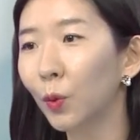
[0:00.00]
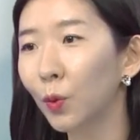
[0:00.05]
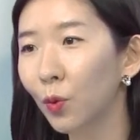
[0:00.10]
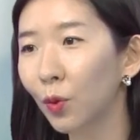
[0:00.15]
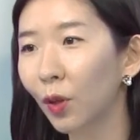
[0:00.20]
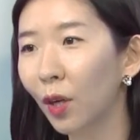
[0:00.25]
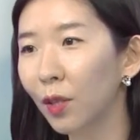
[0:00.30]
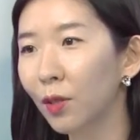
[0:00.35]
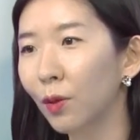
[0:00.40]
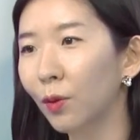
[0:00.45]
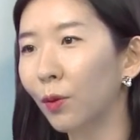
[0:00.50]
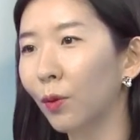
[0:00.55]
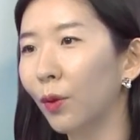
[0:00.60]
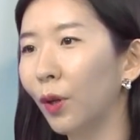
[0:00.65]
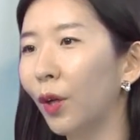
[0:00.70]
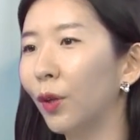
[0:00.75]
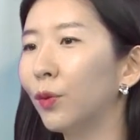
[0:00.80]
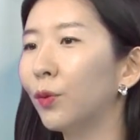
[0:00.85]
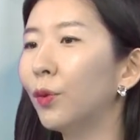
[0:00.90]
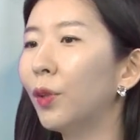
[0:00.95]
또
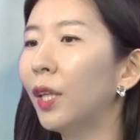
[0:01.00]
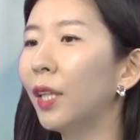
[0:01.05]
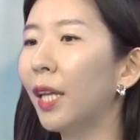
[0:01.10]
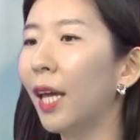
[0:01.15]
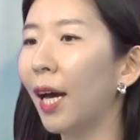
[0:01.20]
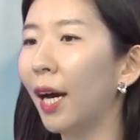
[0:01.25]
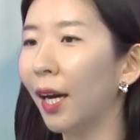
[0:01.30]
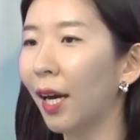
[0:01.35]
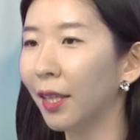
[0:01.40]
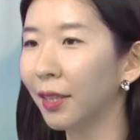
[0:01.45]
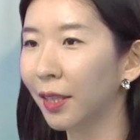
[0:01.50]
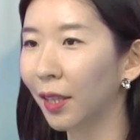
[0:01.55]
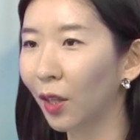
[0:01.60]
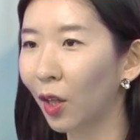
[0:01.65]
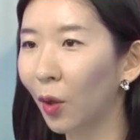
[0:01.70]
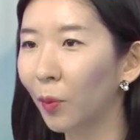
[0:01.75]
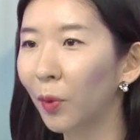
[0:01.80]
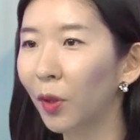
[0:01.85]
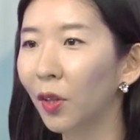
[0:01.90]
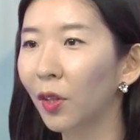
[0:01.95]
추가적으로요. 우리 대학 학생
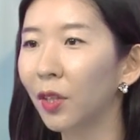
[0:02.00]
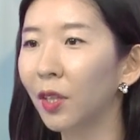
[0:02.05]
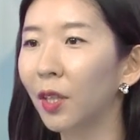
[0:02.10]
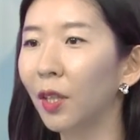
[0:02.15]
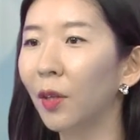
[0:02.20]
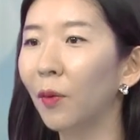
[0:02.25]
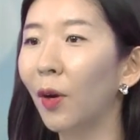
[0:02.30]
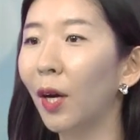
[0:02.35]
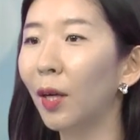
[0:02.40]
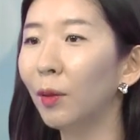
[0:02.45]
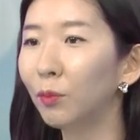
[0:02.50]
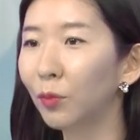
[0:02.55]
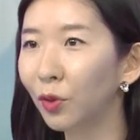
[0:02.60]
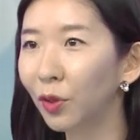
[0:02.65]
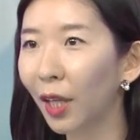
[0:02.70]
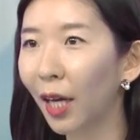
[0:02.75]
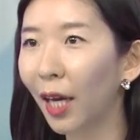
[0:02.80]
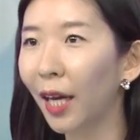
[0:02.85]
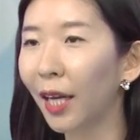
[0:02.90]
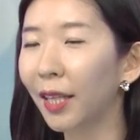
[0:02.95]
커뮤니티와
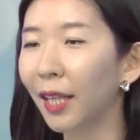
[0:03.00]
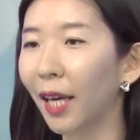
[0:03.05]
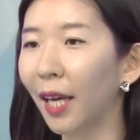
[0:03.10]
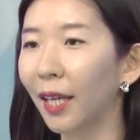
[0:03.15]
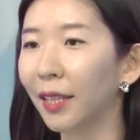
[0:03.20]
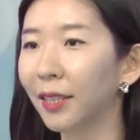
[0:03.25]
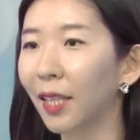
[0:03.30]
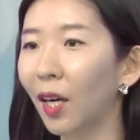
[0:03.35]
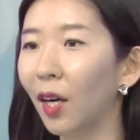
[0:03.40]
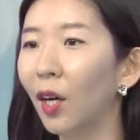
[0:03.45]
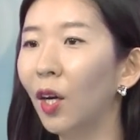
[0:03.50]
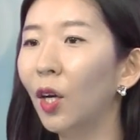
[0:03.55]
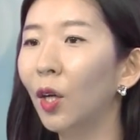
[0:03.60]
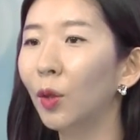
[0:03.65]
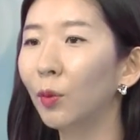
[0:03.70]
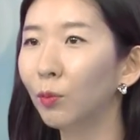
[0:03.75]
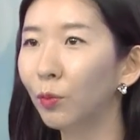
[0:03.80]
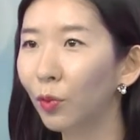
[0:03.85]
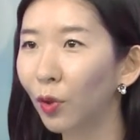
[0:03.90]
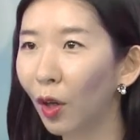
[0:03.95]
문화에 대해서
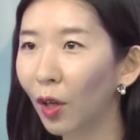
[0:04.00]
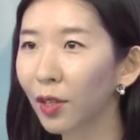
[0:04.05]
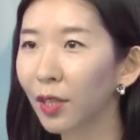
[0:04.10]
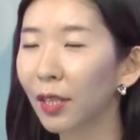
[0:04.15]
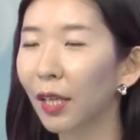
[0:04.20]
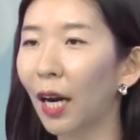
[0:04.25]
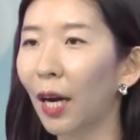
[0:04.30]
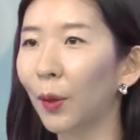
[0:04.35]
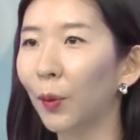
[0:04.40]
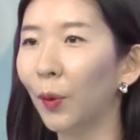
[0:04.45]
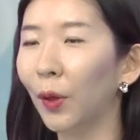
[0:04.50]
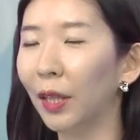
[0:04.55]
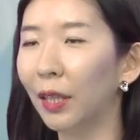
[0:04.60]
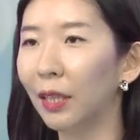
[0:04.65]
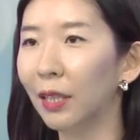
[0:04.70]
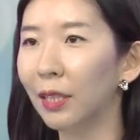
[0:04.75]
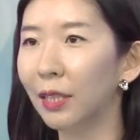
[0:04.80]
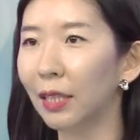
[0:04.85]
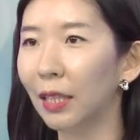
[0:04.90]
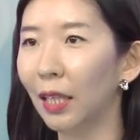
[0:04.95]
무엇을 알고
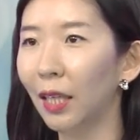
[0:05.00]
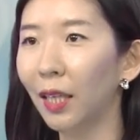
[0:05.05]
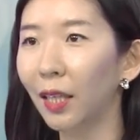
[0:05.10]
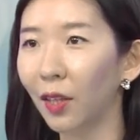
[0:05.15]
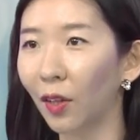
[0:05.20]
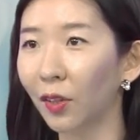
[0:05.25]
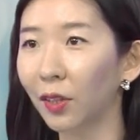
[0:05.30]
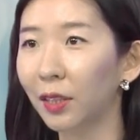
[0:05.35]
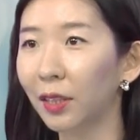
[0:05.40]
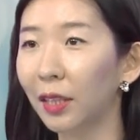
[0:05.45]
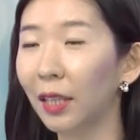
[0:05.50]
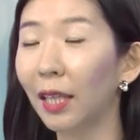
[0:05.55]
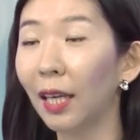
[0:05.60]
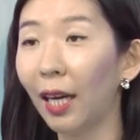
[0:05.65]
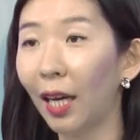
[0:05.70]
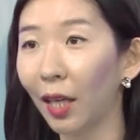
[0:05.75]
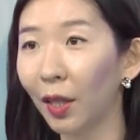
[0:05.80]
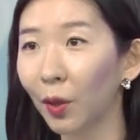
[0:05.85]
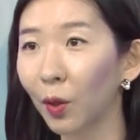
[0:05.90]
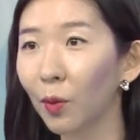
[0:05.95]
있는지 역시
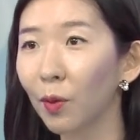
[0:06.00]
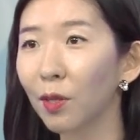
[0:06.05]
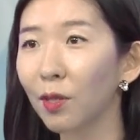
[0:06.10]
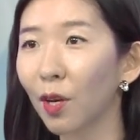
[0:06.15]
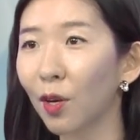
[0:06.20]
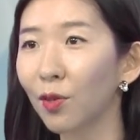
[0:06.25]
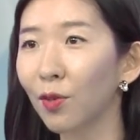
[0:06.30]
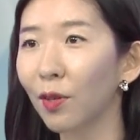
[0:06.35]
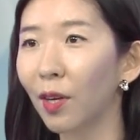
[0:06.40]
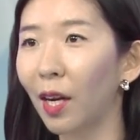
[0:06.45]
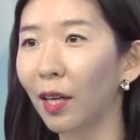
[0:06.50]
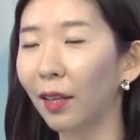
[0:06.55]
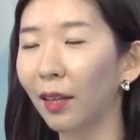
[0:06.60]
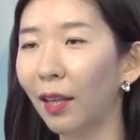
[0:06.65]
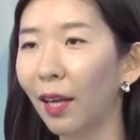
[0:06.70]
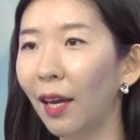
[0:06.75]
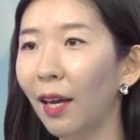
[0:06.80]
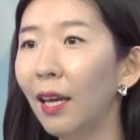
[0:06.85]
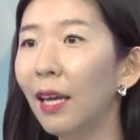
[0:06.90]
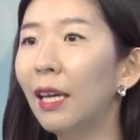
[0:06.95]
학교를 서술할
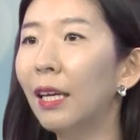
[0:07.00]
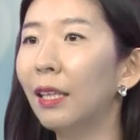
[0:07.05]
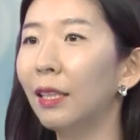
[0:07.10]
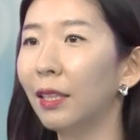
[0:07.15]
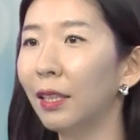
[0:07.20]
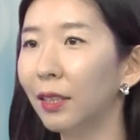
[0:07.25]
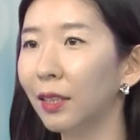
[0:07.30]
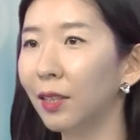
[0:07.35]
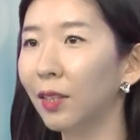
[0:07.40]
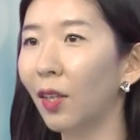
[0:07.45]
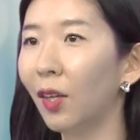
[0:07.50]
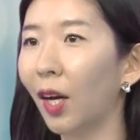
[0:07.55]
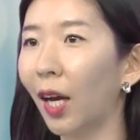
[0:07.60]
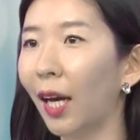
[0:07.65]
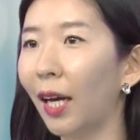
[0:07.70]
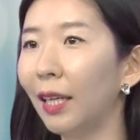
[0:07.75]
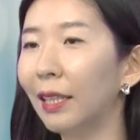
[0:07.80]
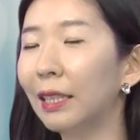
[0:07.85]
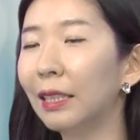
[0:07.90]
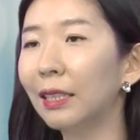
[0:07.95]
때
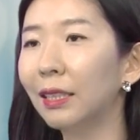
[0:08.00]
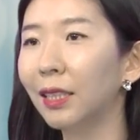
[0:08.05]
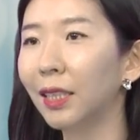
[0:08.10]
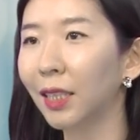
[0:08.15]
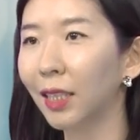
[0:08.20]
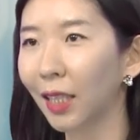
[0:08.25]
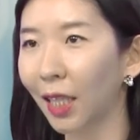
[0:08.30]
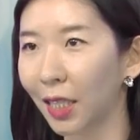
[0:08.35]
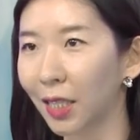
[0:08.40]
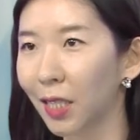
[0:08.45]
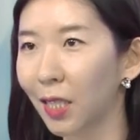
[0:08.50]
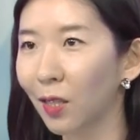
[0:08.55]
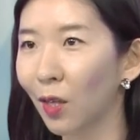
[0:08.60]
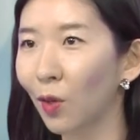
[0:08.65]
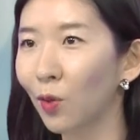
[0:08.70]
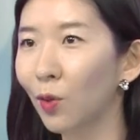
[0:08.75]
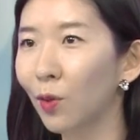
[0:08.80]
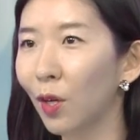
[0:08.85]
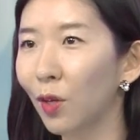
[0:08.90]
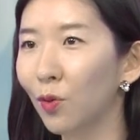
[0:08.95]
특정한 특징을 같이
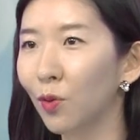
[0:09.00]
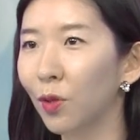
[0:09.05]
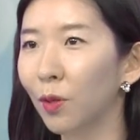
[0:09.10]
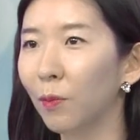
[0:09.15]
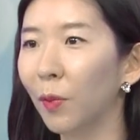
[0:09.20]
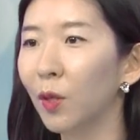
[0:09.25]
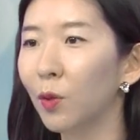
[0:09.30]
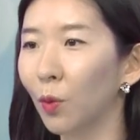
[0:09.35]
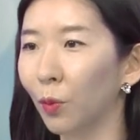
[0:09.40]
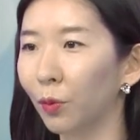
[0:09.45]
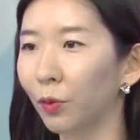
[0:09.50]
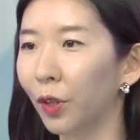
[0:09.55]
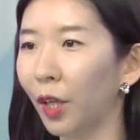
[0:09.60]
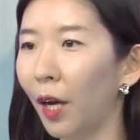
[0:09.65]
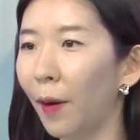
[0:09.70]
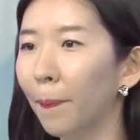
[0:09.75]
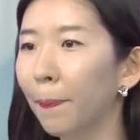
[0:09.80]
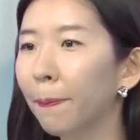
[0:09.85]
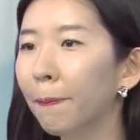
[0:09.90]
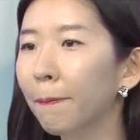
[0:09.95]
서술해 주시면
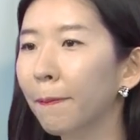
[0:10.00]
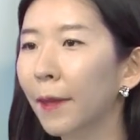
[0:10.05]
좋고요.